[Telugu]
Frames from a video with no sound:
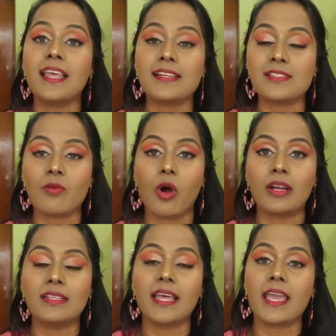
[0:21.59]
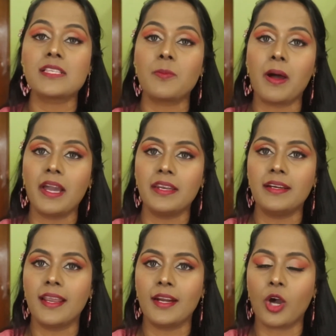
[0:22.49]
దట్స్ వాట్ ద ఎక్స్పైరీ
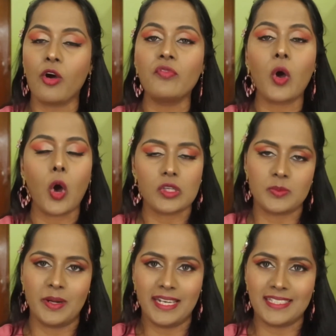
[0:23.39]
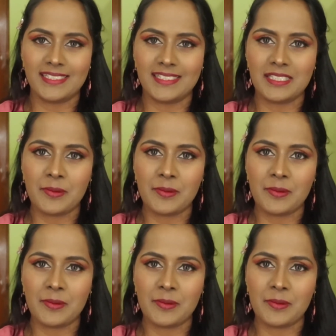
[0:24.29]
డేట్ ఆఫ్ కాస్మెటిక్స్